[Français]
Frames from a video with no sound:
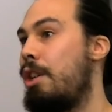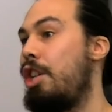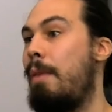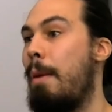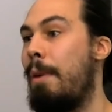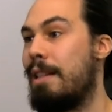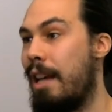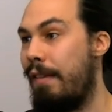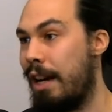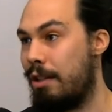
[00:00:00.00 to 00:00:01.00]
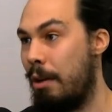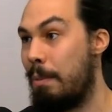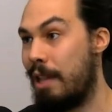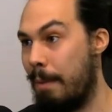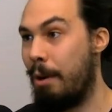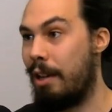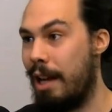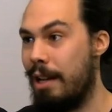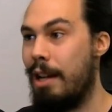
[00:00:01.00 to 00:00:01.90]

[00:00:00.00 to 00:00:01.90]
jamais pensé à faire ça, puis c'est important.